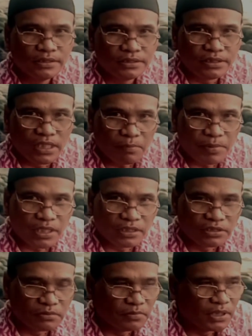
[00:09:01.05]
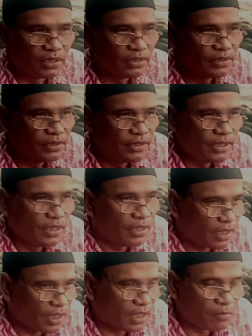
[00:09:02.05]
Siapa yang disembah?
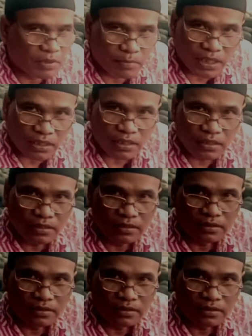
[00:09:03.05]
Allah Babakah?